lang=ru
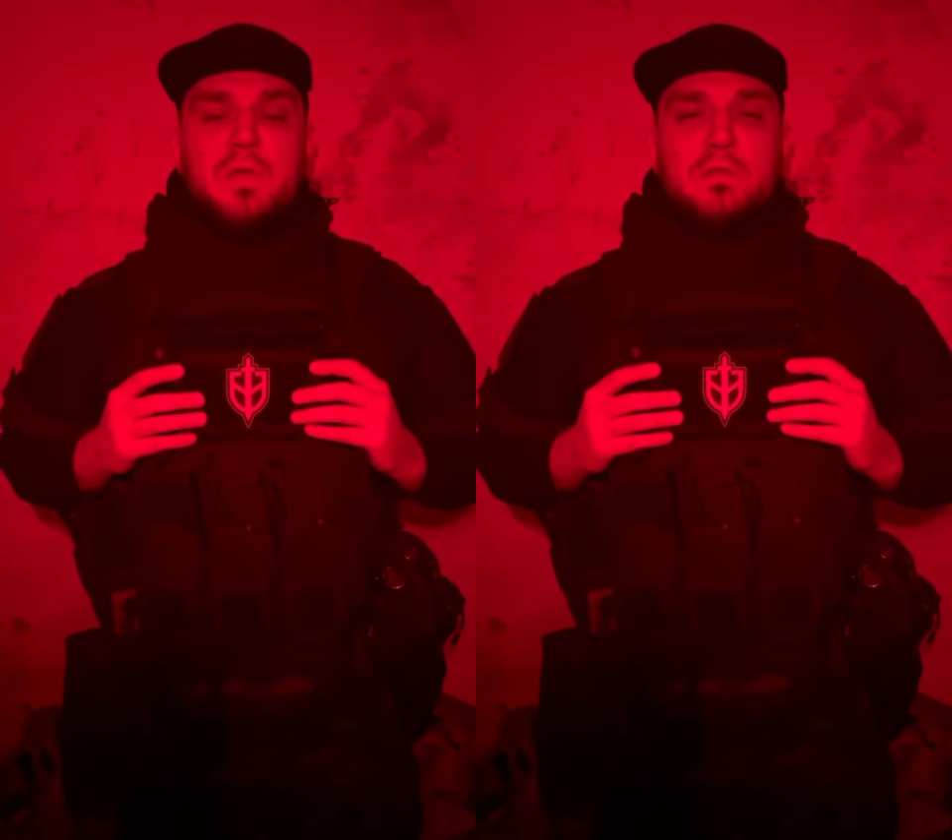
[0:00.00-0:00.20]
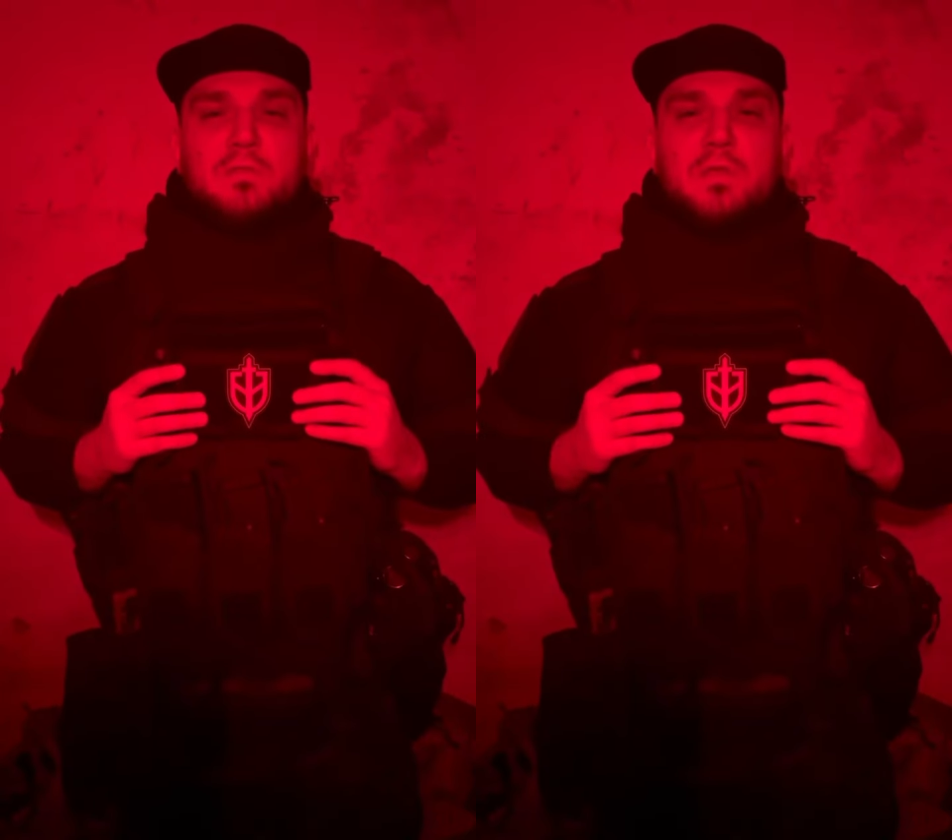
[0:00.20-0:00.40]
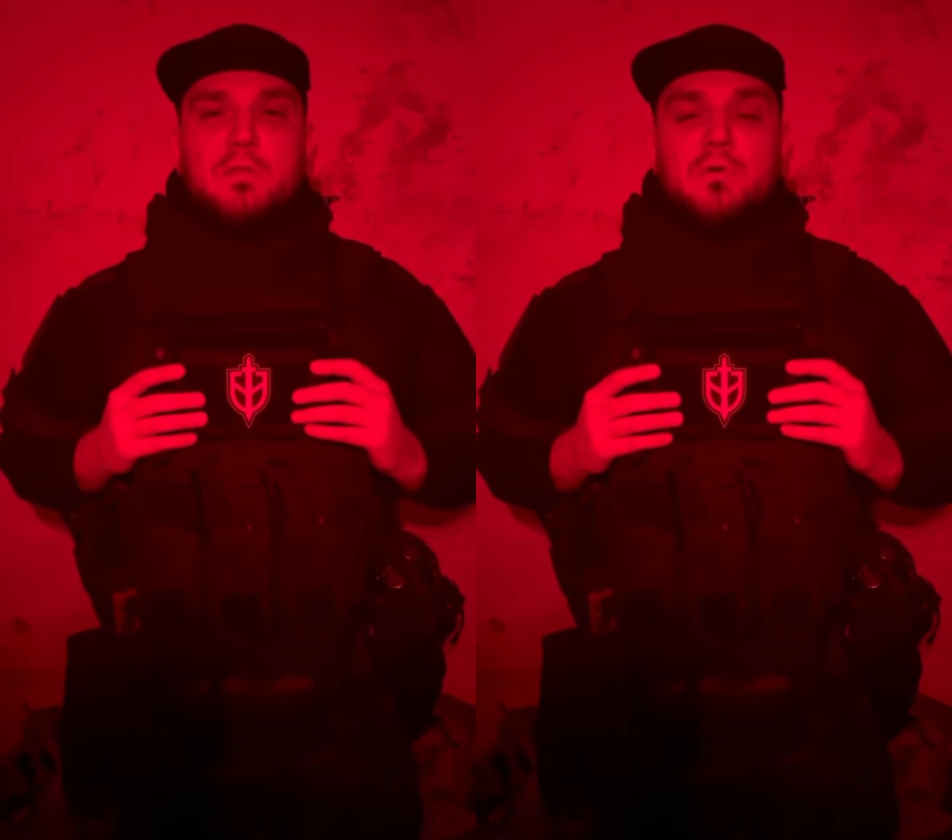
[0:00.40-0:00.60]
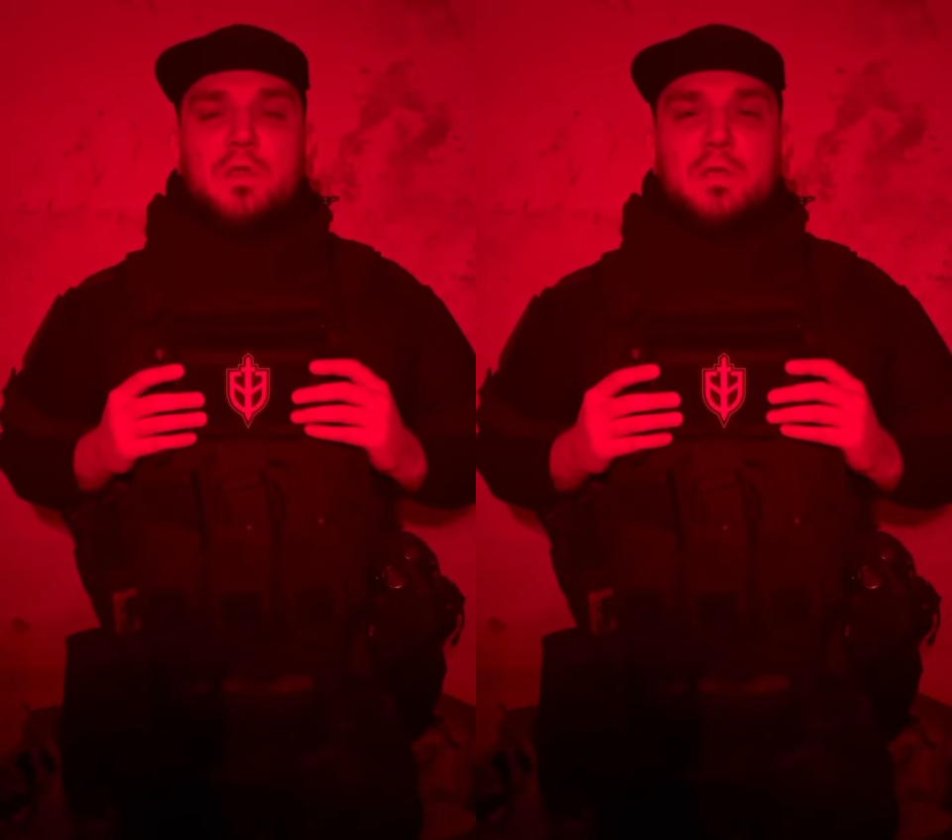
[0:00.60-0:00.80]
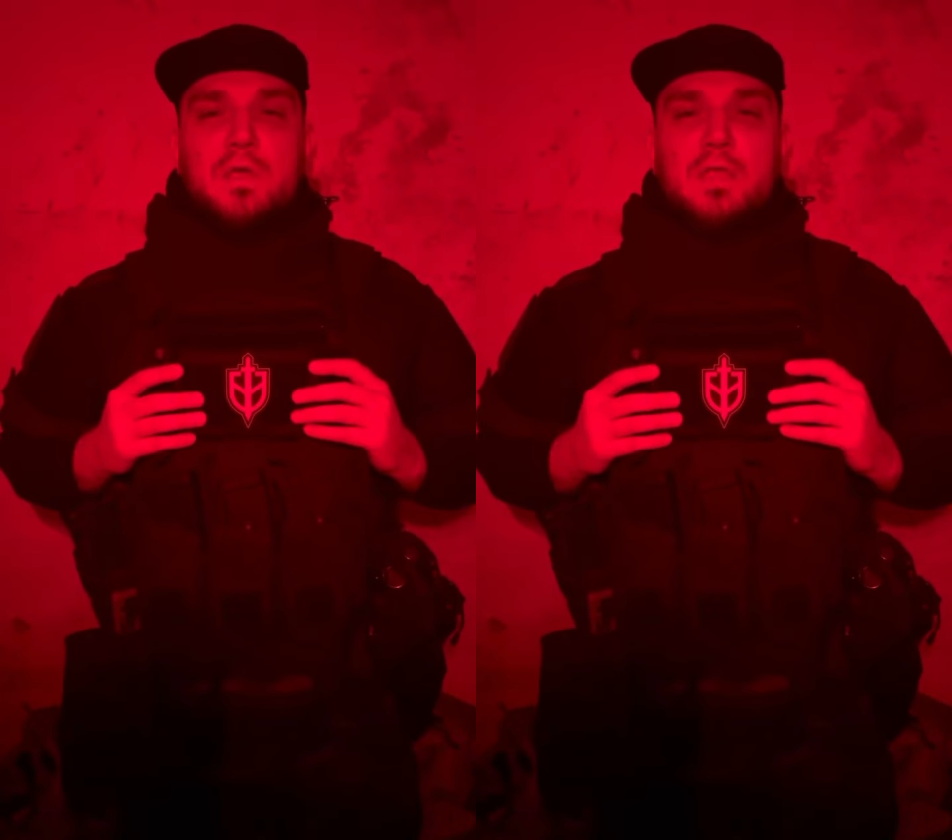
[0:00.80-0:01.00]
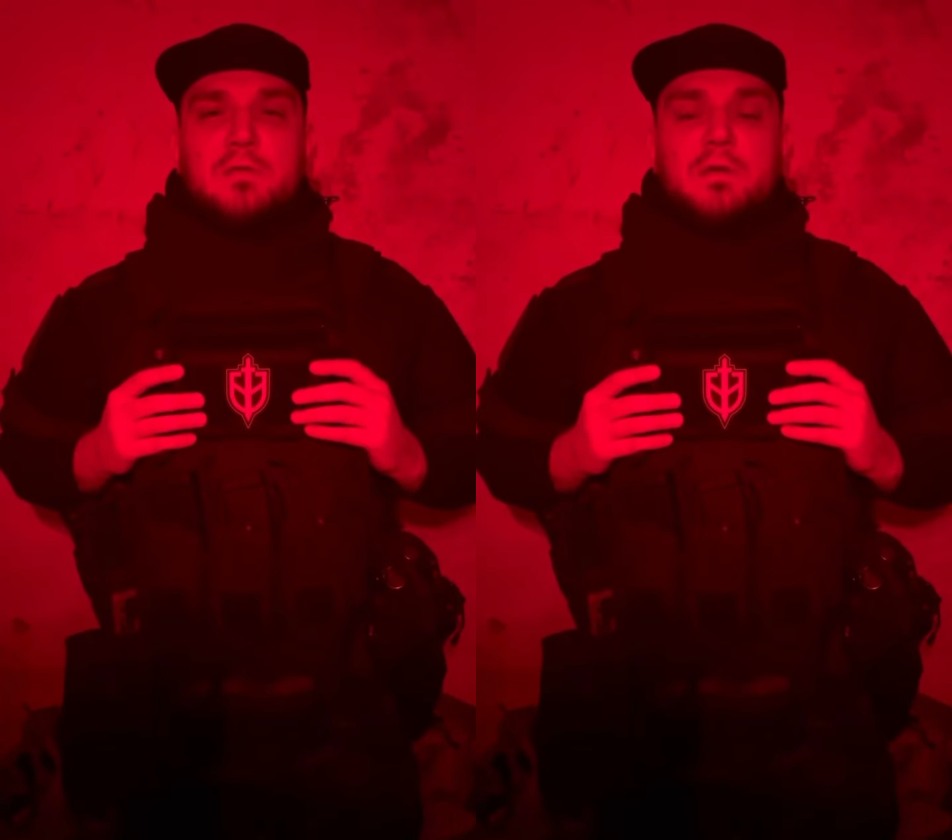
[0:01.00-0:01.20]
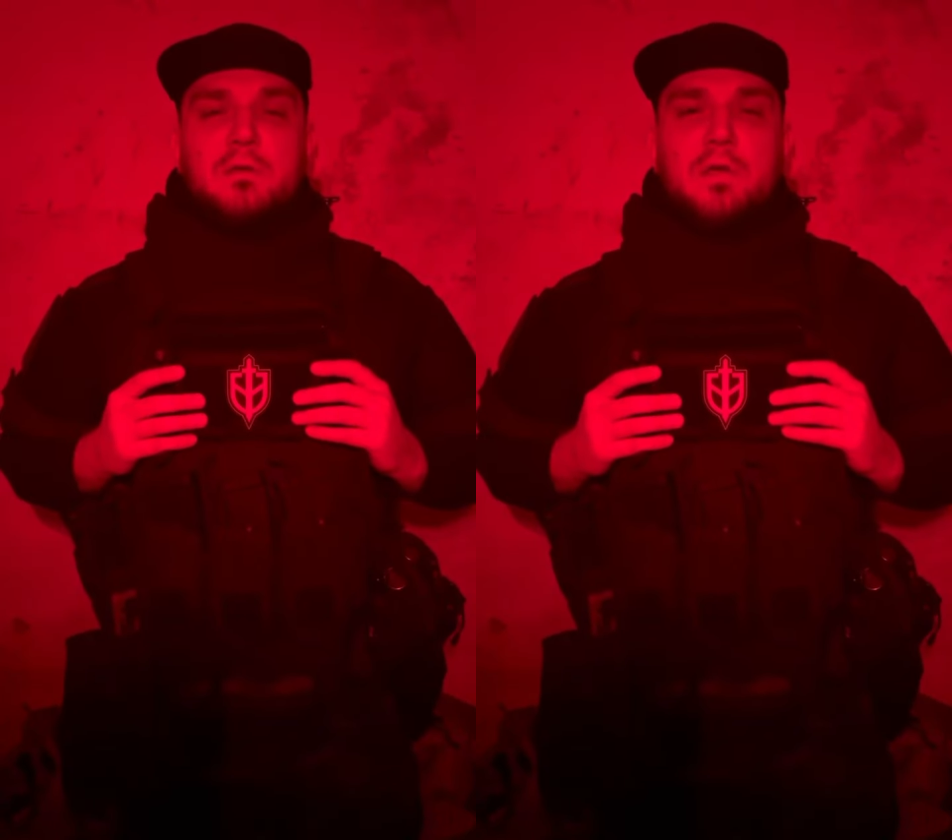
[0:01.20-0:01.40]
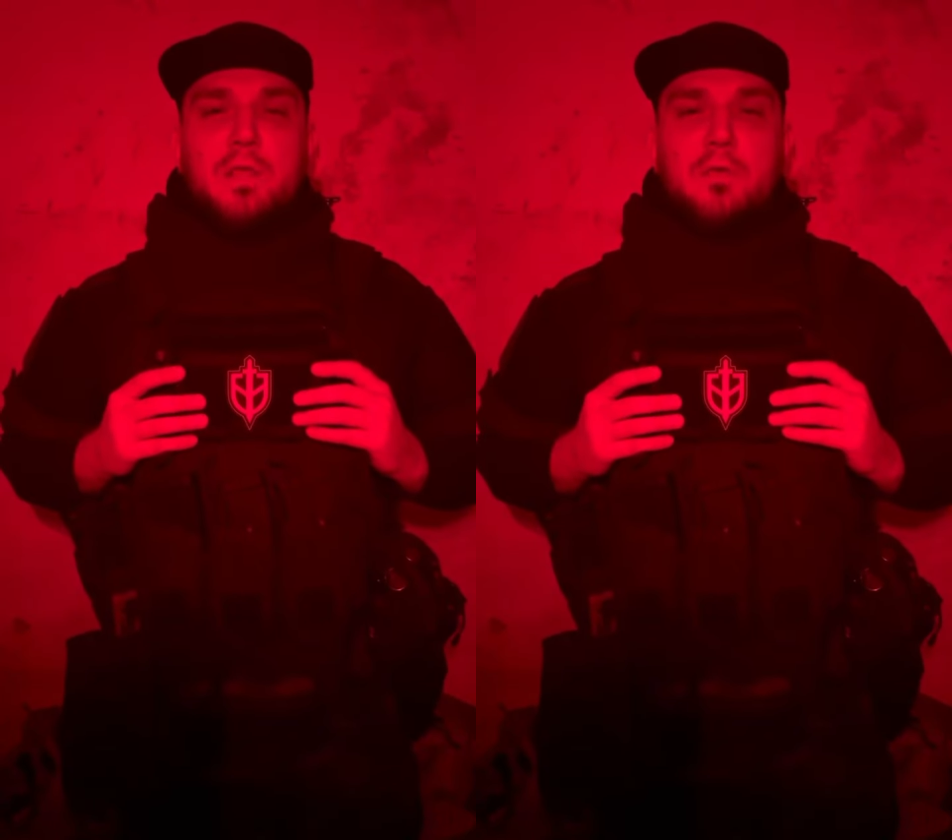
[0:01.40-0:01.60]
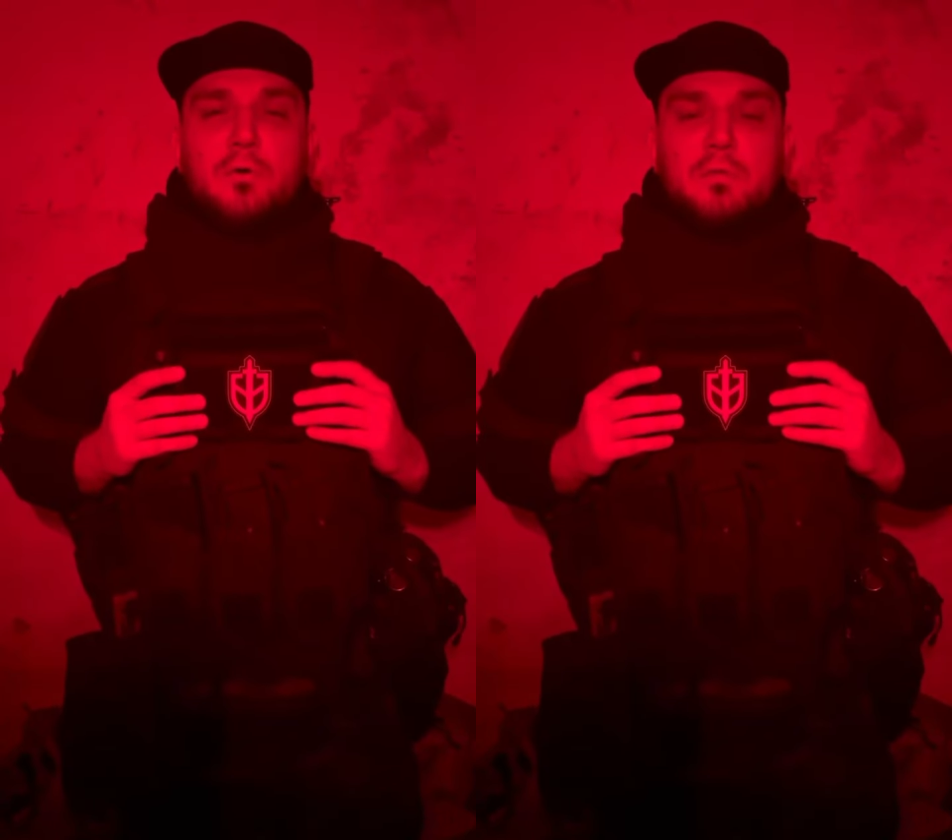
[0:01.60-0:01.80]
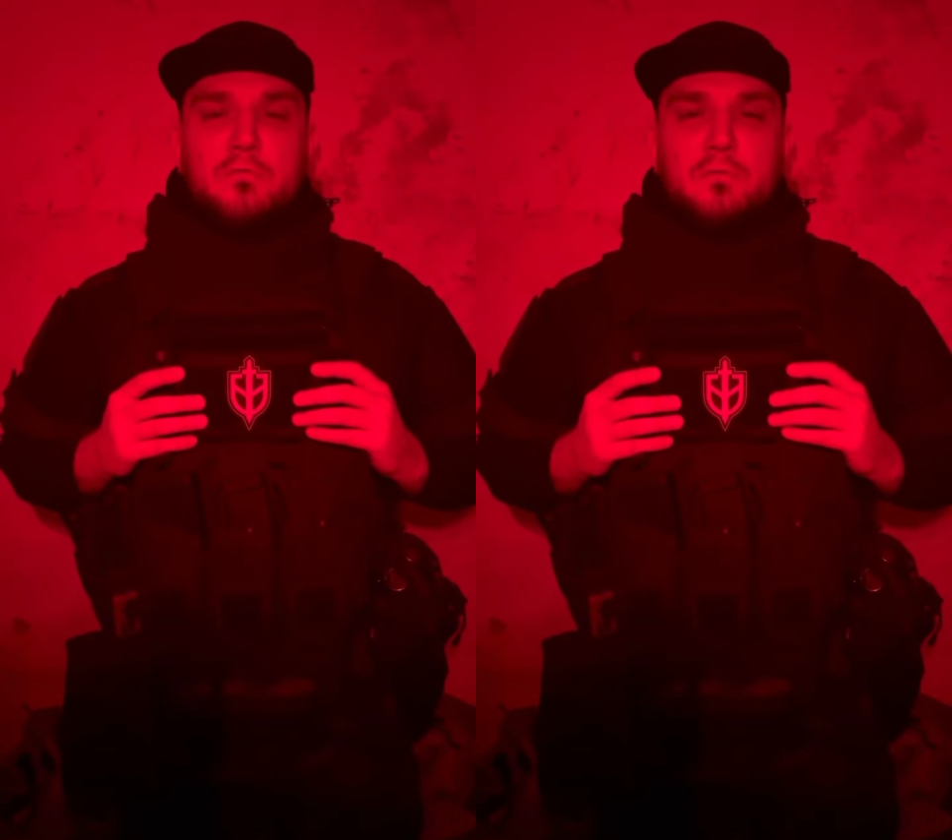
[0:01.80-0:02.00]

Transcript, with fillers: на территории этих регионов.